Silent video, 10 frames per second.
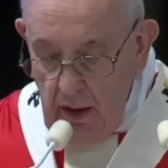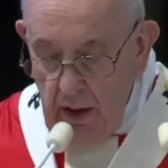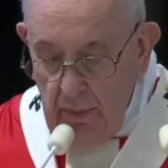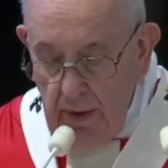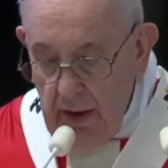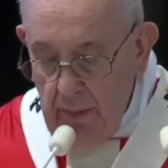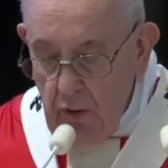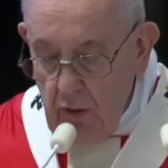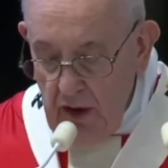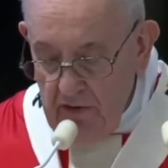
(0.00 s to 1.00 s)
el
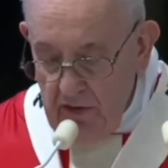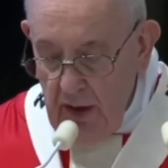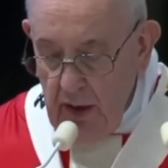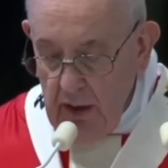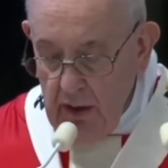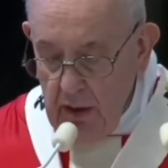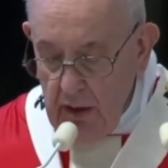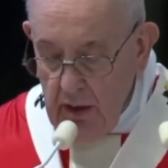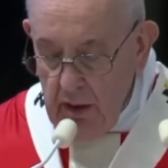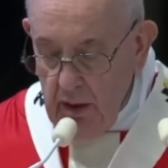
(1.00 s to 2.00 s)
por qué,
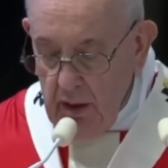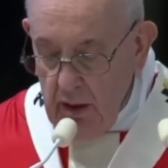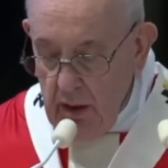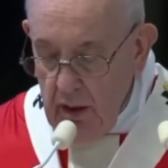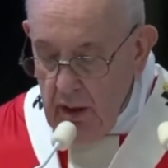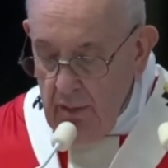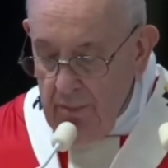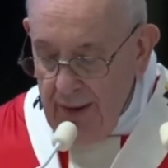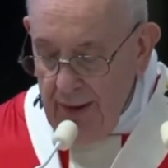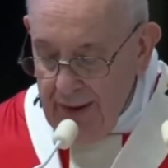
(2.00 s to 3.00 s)
el por qué
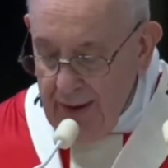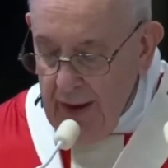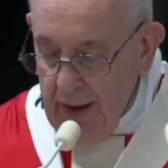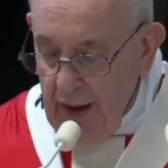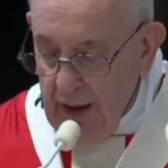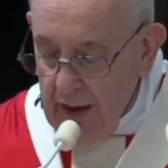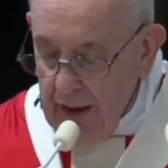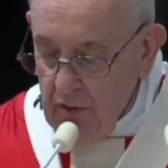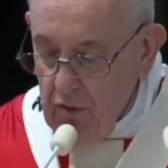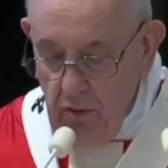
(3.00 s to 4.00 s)
más
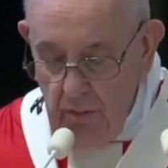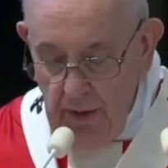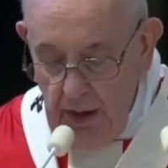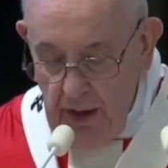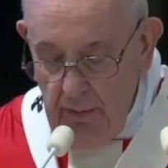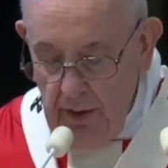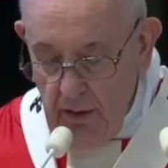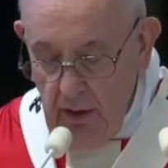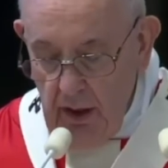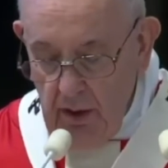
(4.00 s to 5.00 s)
lacerante,
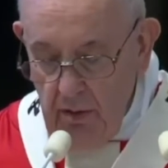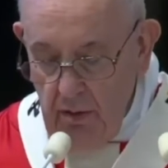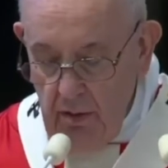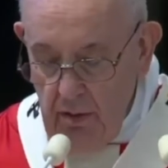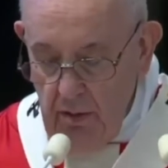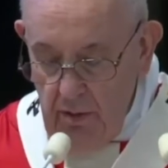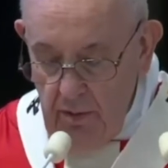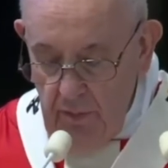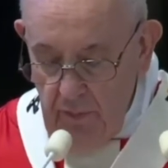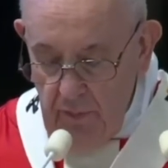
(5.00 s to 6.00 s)
por qué
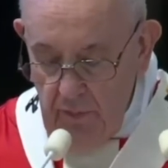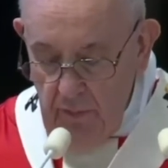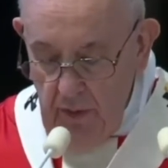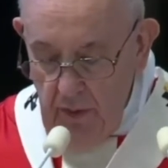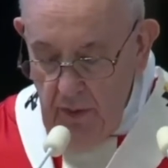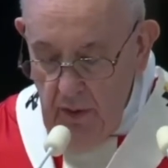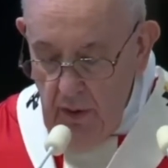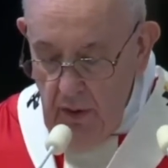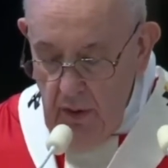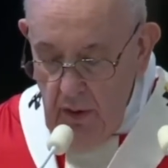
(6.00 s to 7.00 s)
también tú me has
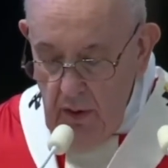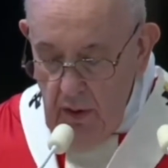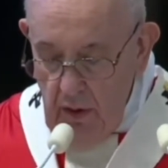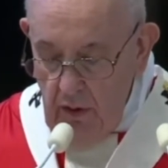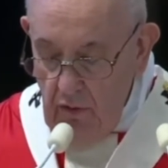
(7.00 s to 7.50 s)
abandonado.